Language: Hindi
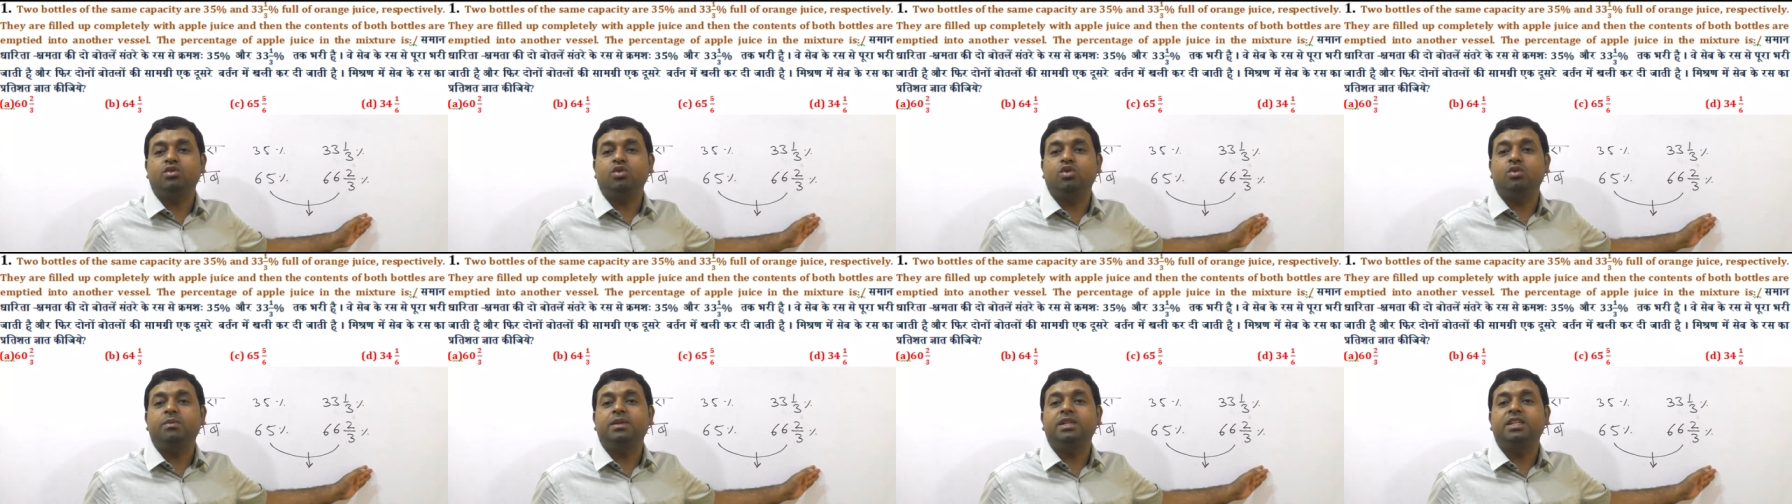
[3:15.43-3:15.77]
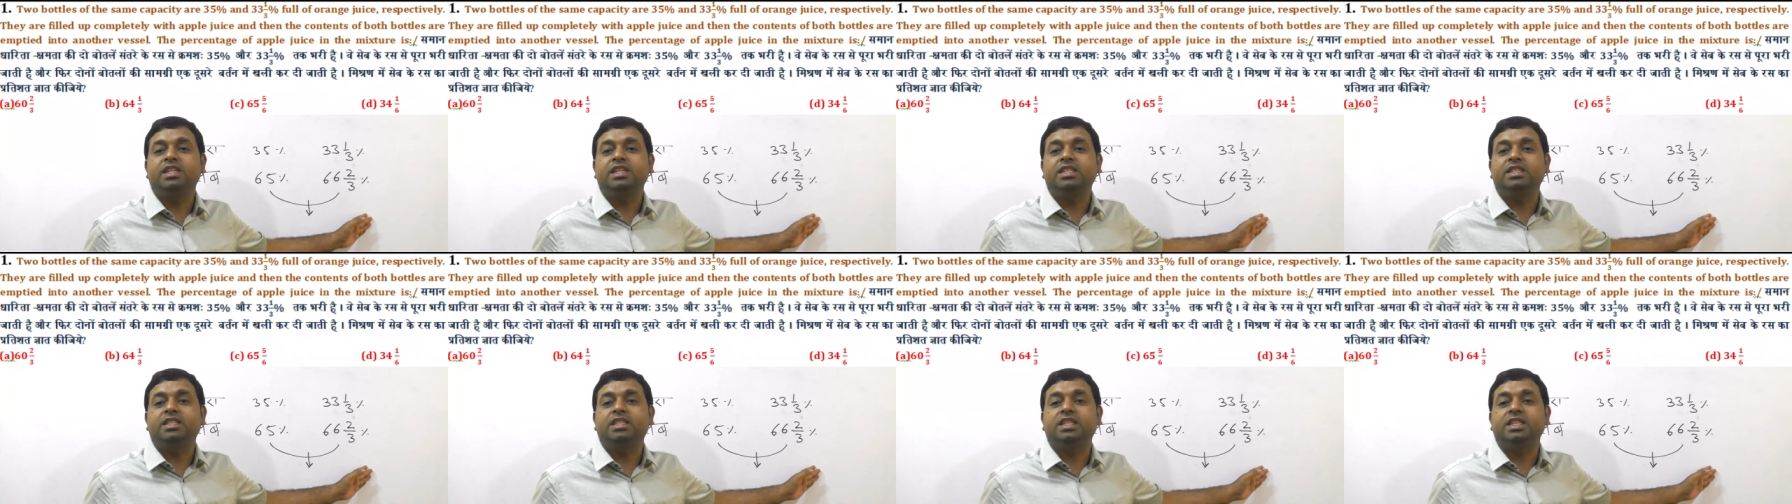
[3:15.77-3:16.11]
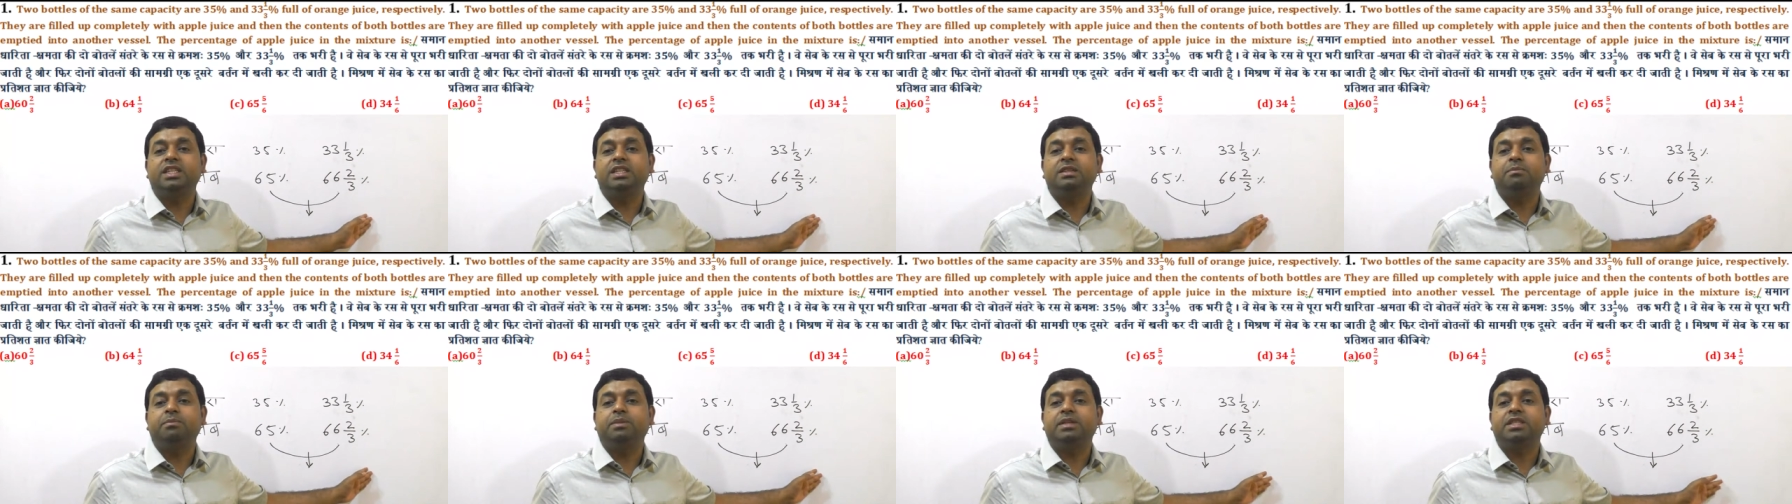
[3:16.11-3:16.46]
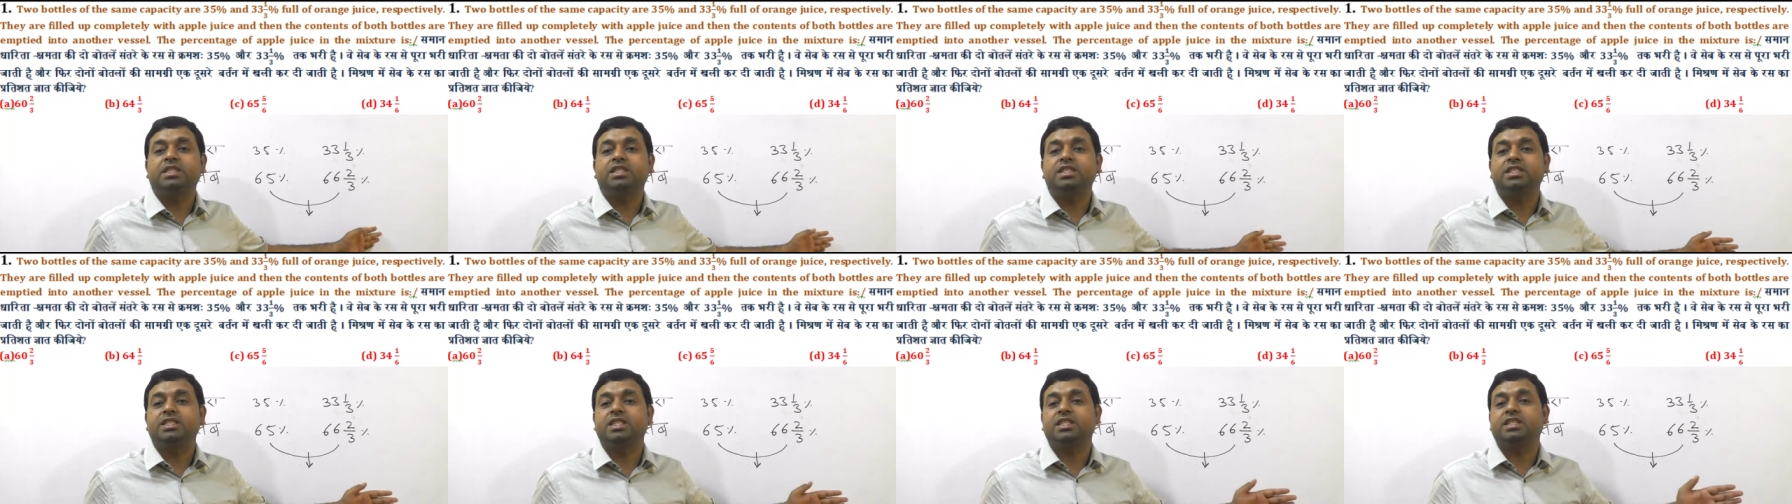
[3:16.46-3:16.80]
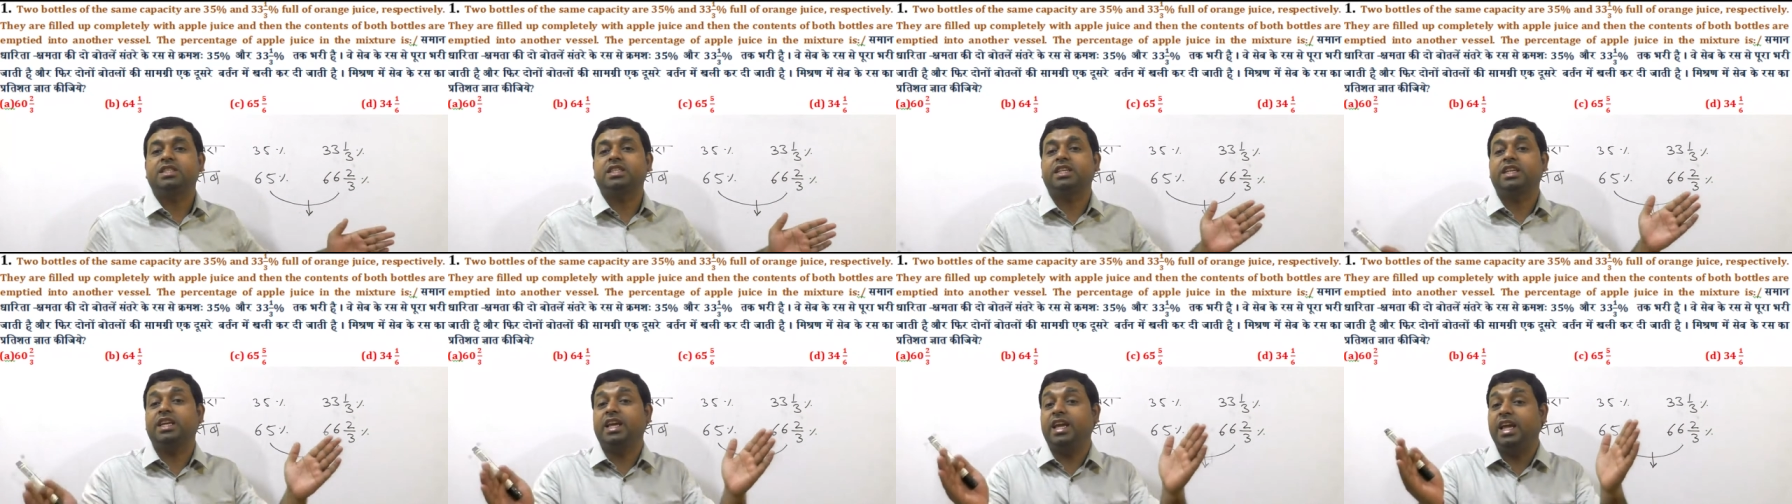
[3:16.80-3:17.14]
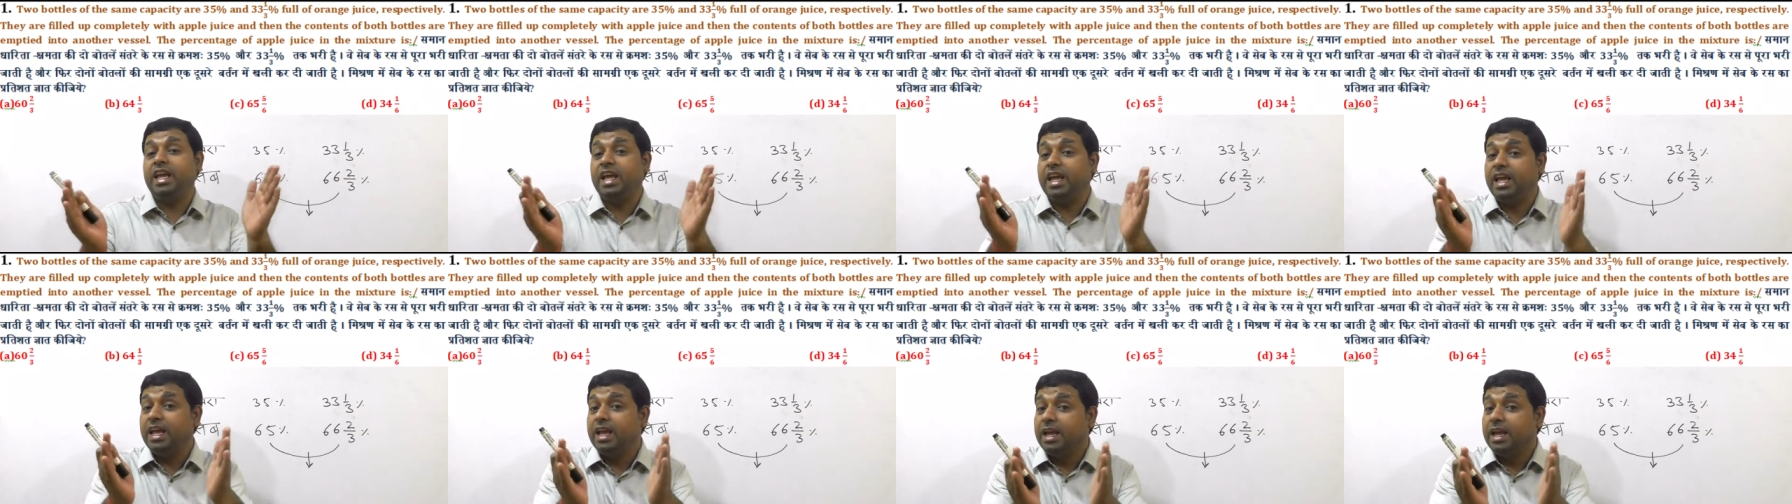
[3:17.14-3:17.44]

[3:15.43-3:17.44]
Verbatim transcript: दो बटे तीन प्रतिशत के